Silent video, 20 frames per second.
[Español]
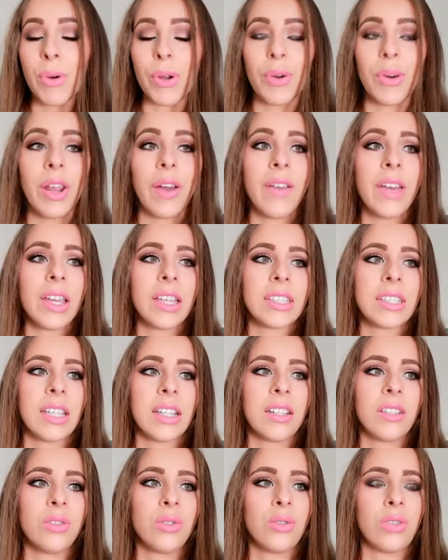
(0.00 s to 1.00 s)
pero una vez que
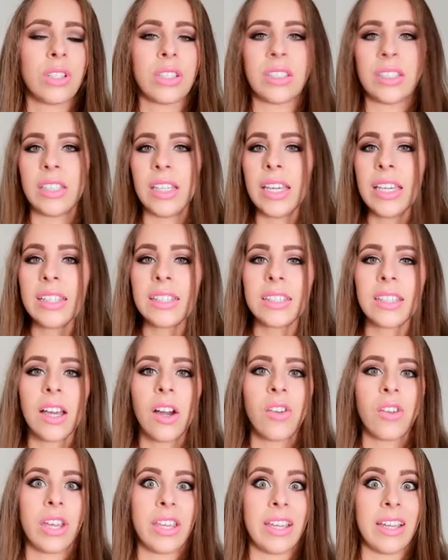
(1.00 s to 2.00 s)
sacan su
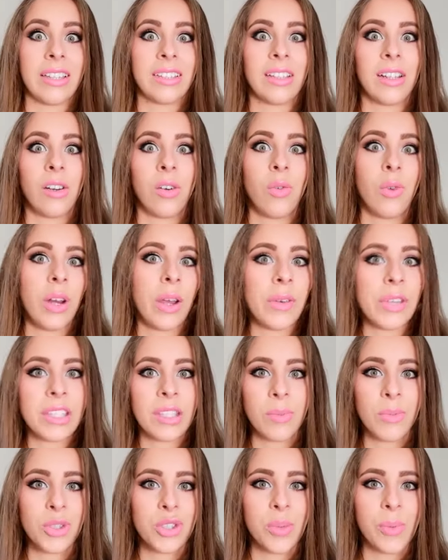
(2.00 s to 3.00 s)
residencia o que ya están con una
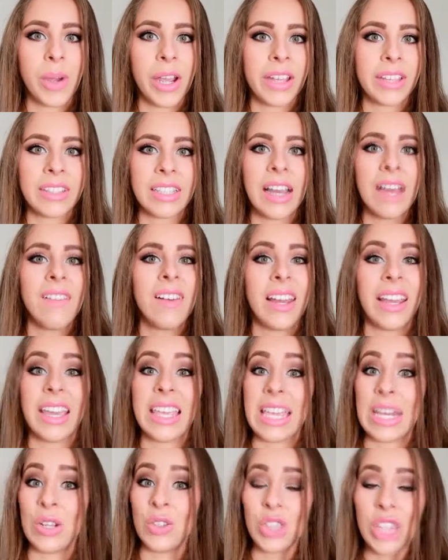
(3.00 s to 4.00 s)
visa mucho más estable,
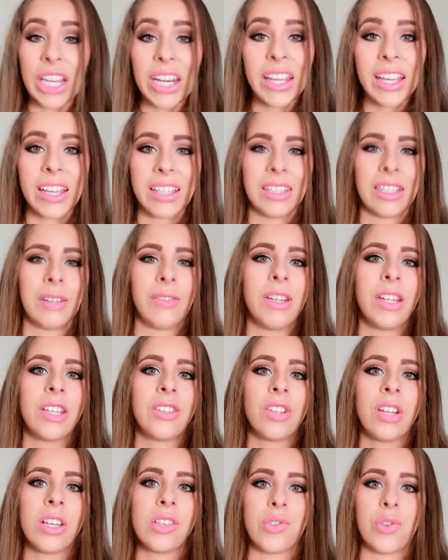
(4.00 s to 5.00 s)
que ya no tienen que estar
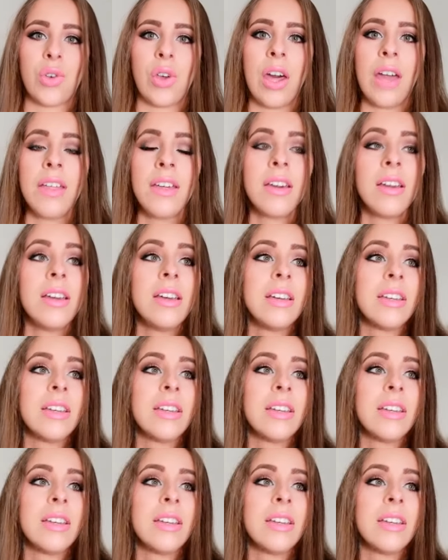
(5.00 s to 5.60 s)
viniendo a la ciudad,